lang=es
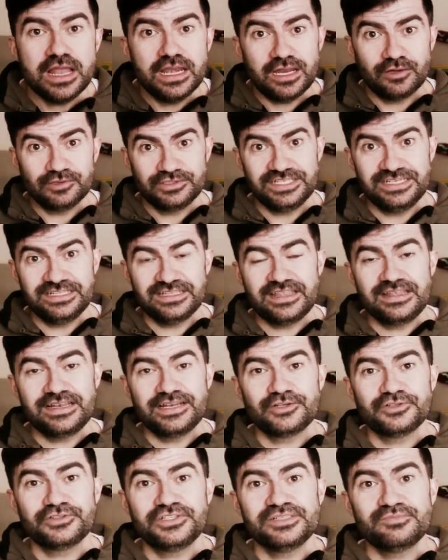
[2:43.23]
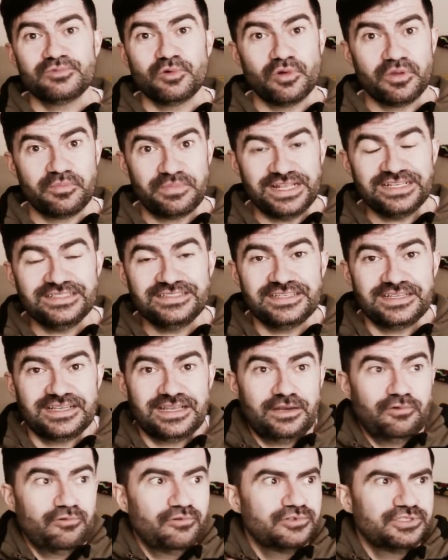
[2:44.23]
La utilidad del erotismo muy
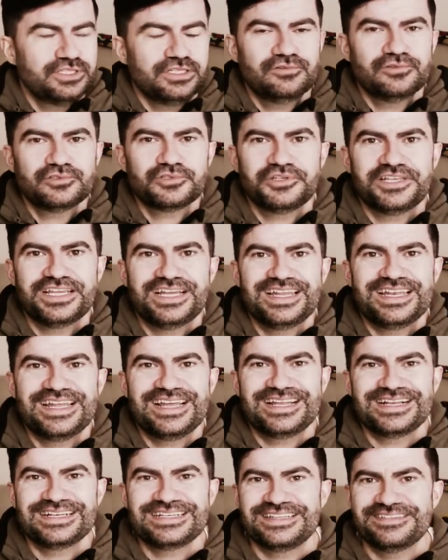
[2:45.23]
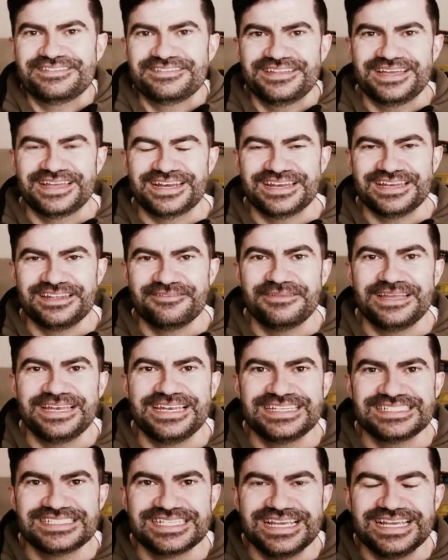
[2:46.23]
práctica, algunos incluso llegan a alcanzar
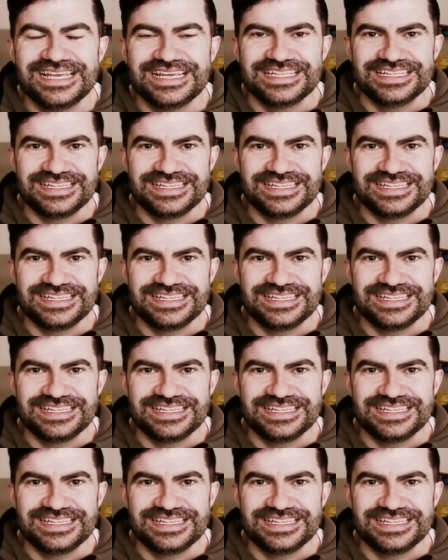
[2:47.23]
niveles